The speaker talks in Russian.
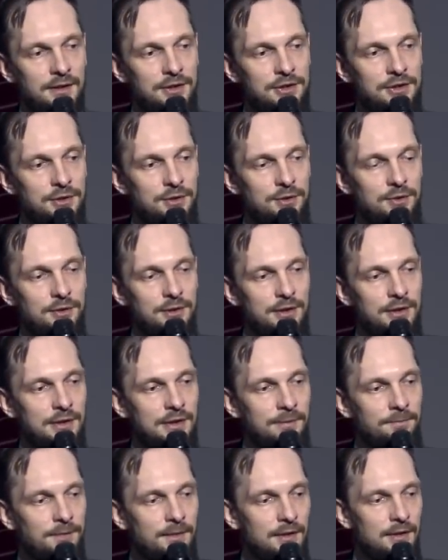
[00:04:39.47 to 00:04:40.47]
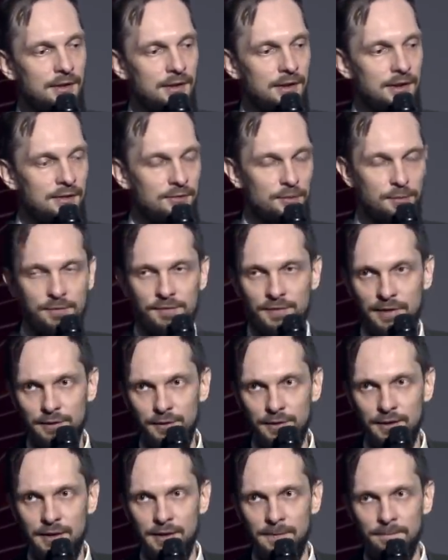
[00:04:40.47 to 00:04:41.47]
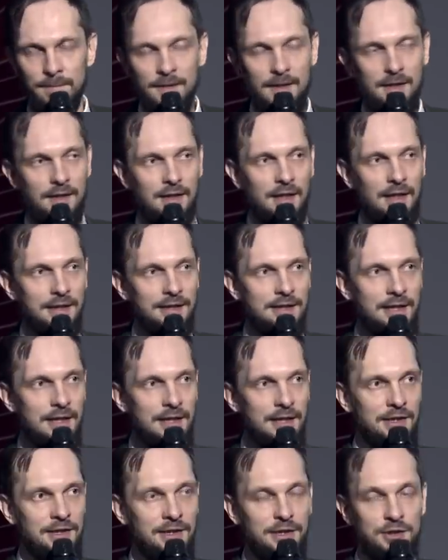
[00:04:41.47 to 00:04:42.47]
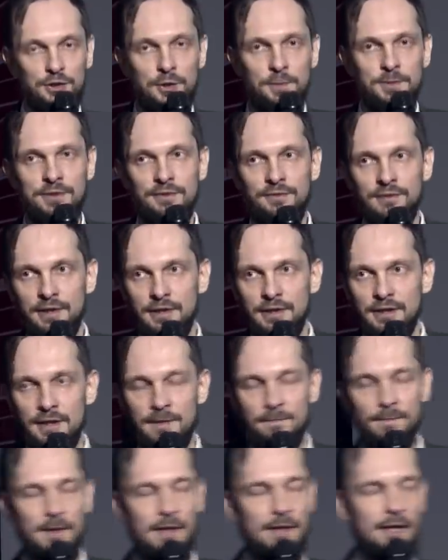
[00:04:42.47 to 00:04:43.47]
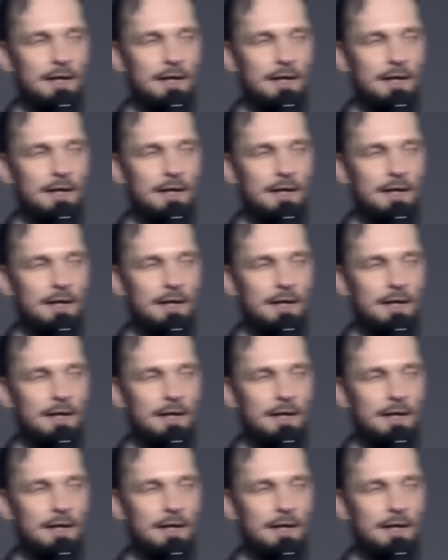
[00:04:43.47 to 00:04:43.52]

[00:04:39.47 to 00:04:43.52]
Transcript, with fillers: значит, Толкина его мифология, она не собственная, да?